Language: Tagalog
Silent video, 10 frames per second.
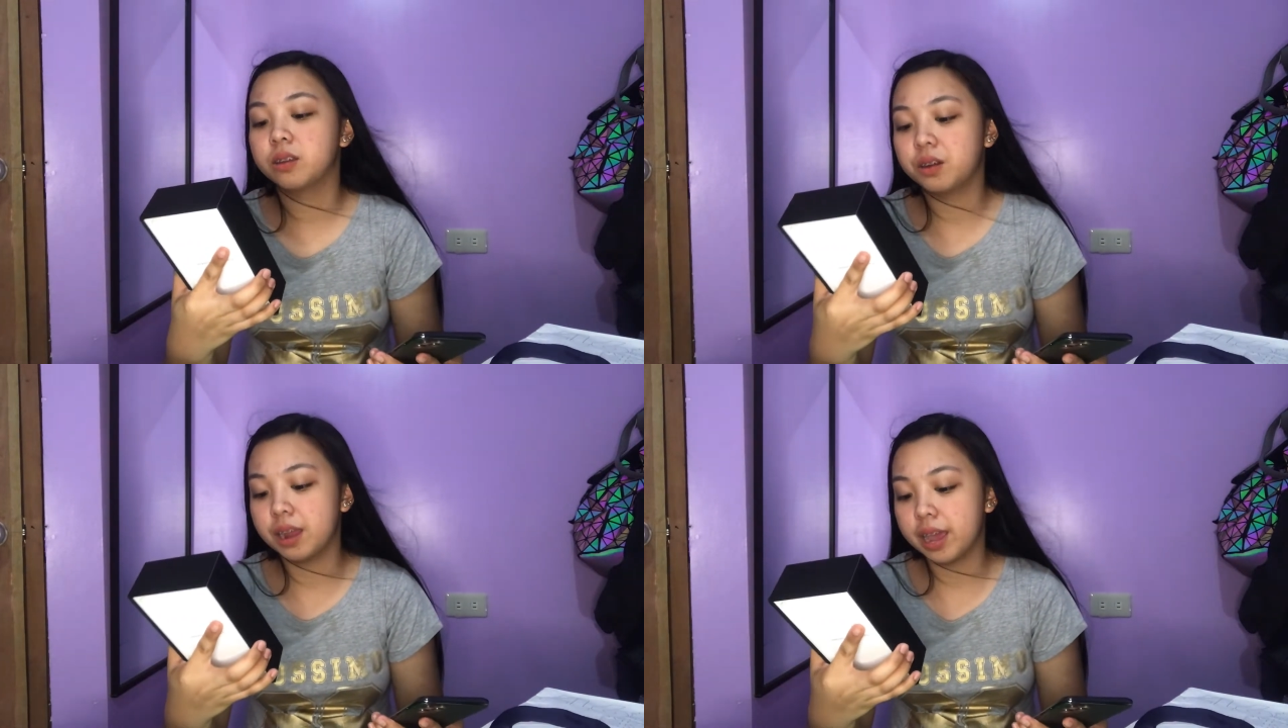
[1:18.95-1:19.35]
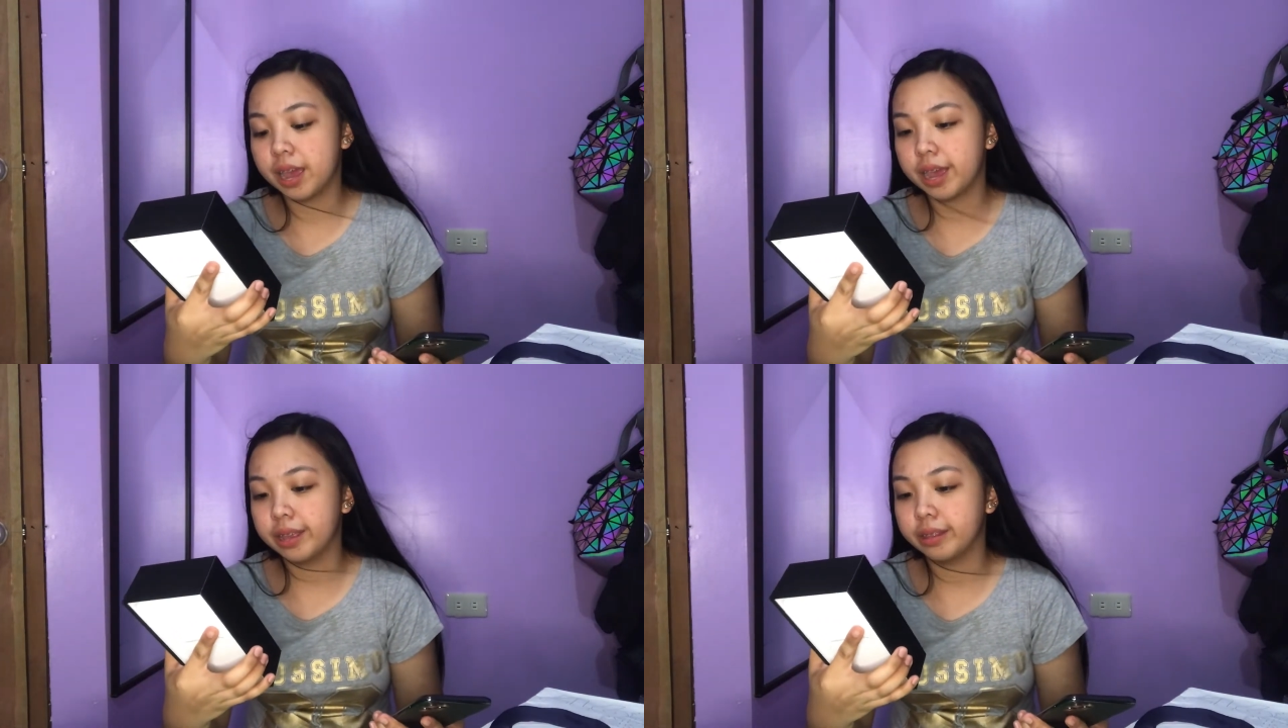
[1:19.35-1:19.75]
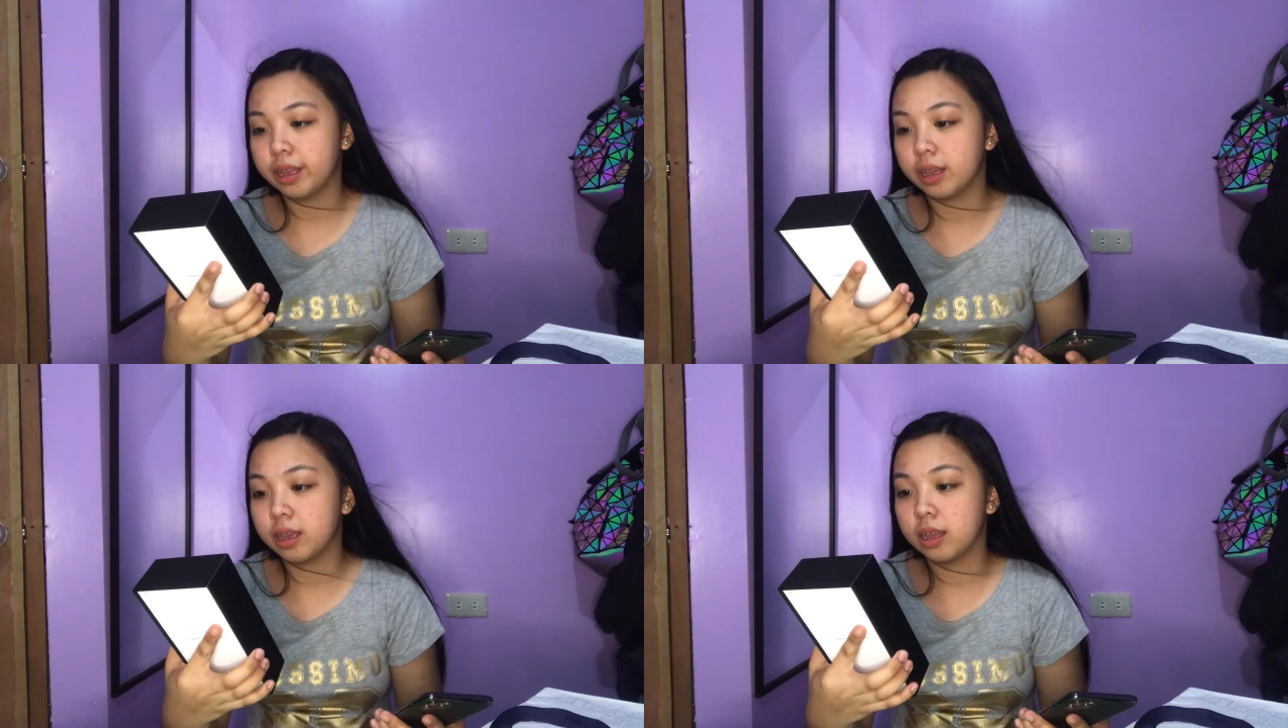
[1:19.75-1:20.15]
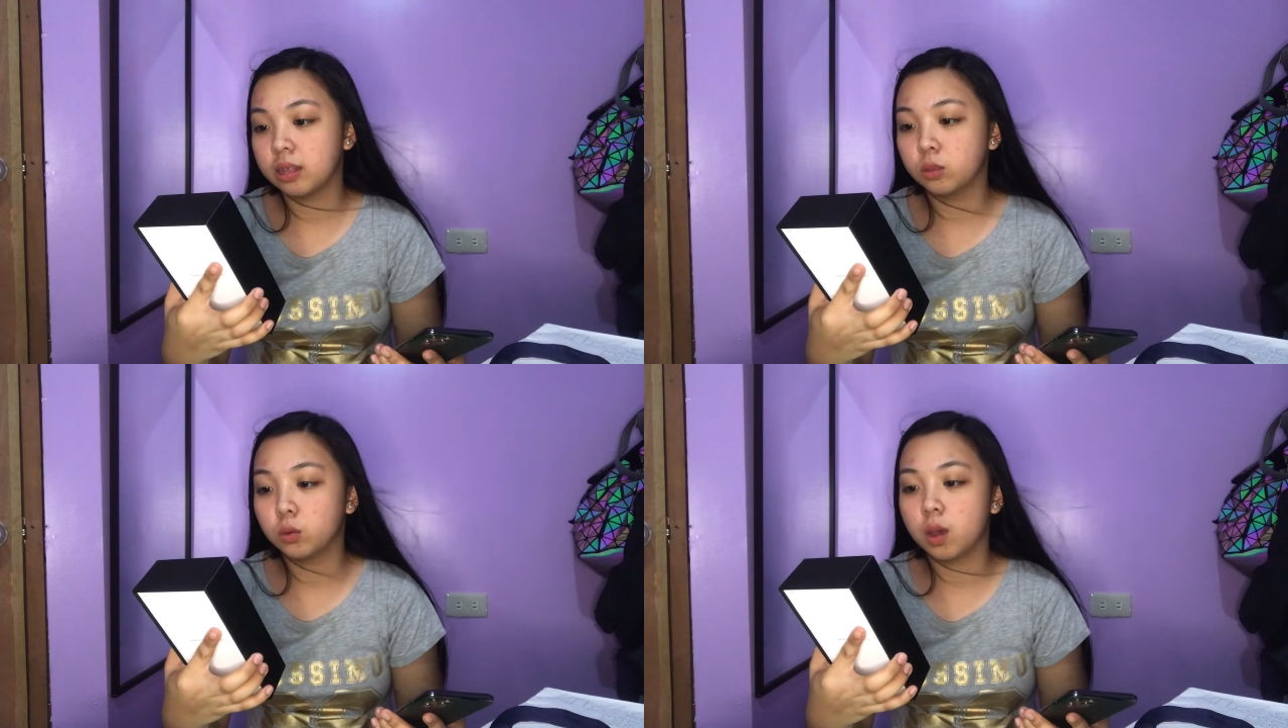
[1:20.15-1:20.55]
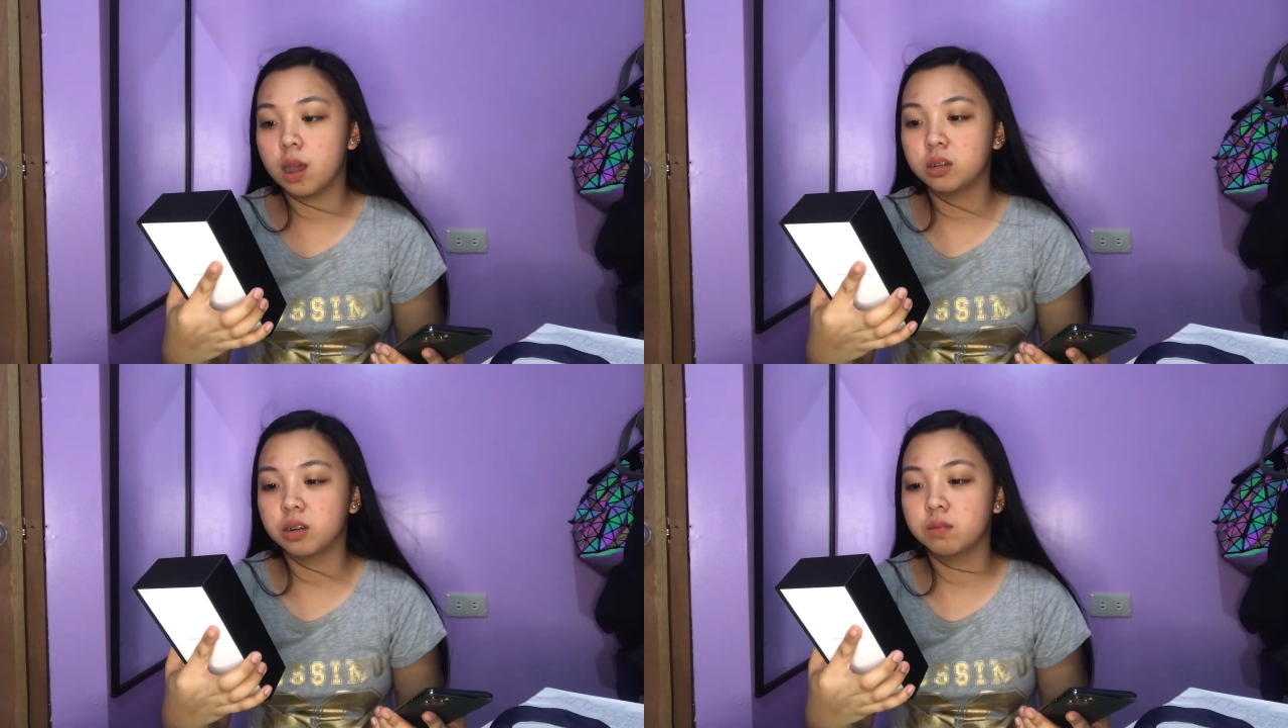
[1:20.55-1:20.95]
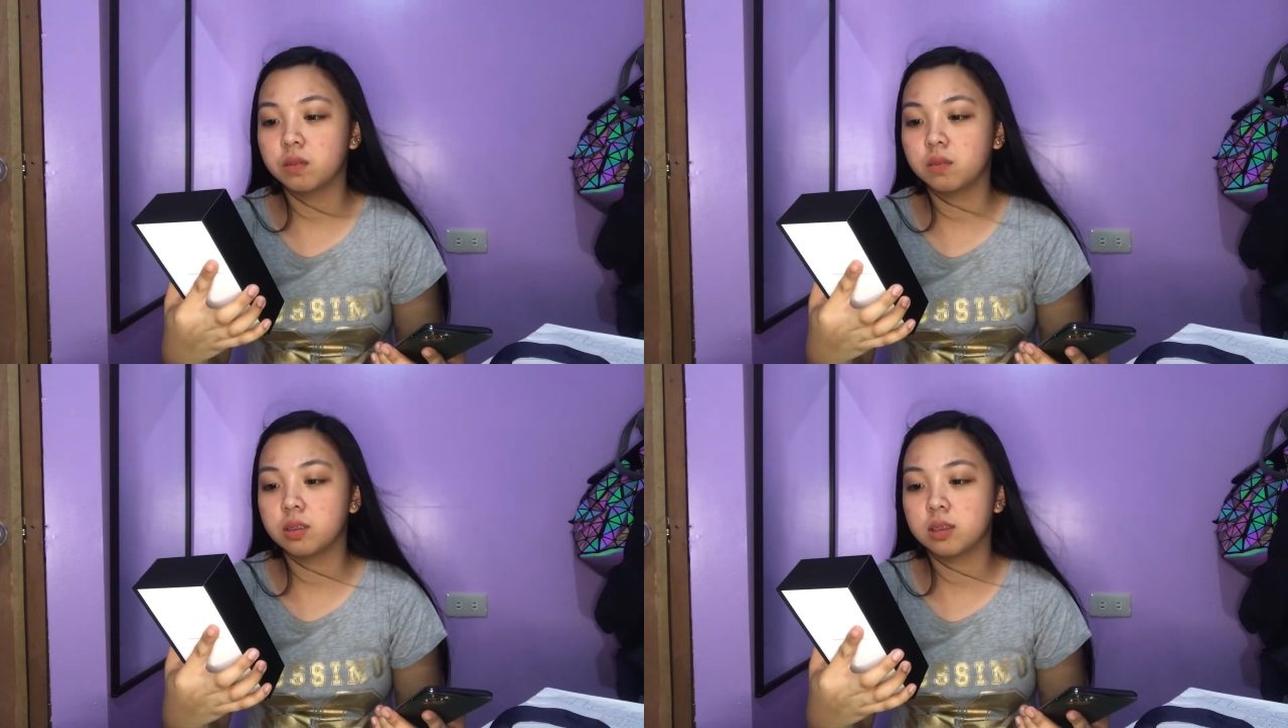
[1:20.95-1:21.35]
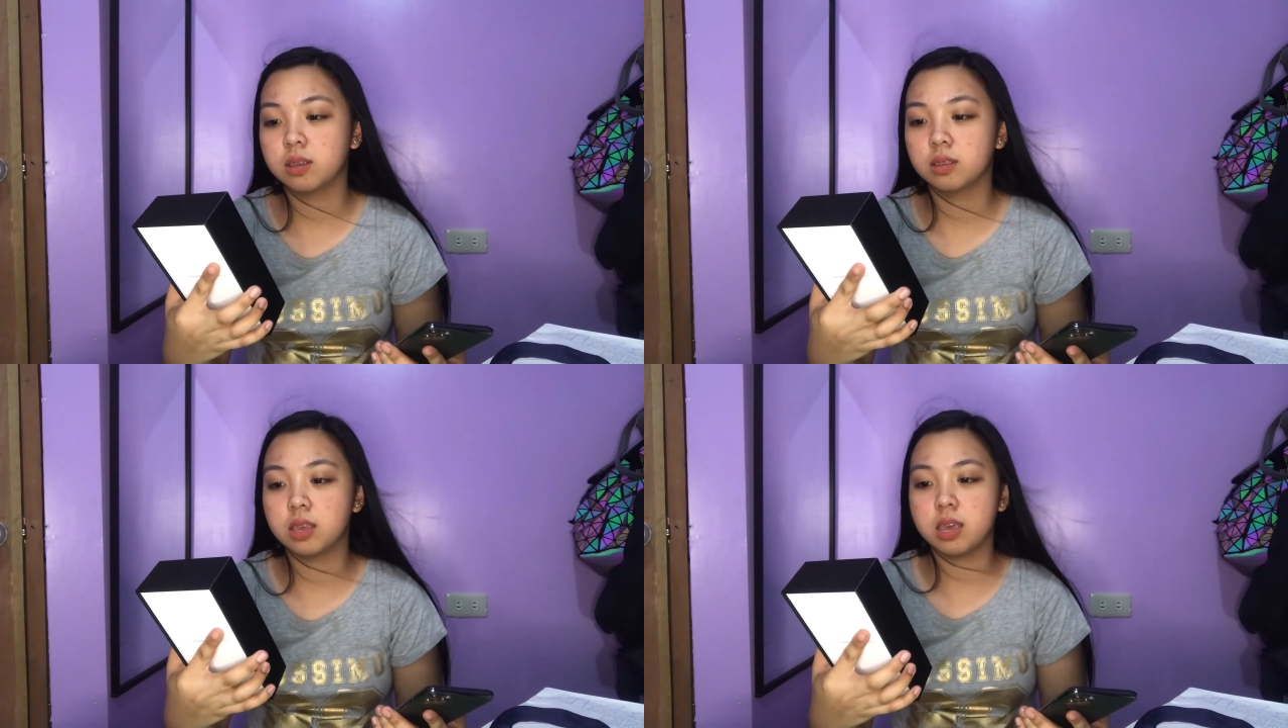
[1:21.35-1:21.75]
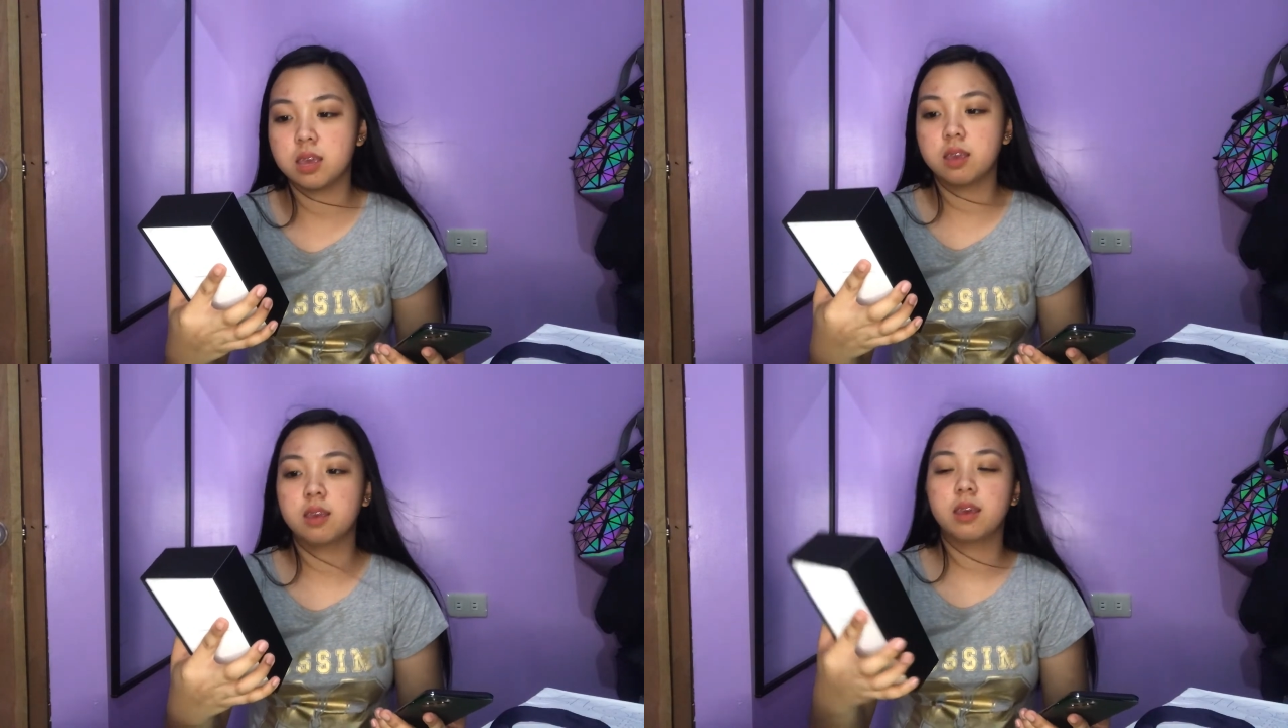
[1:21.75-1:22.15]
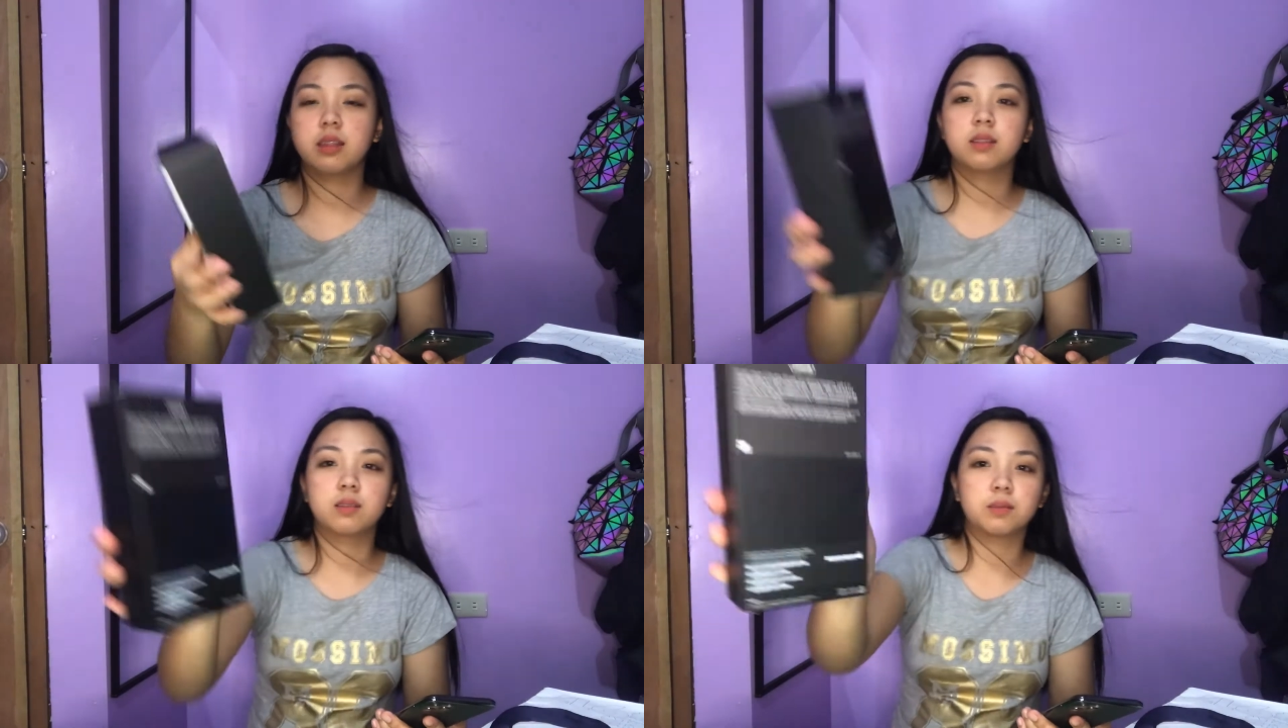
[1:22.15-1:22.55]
gray na 256 gig. Ito.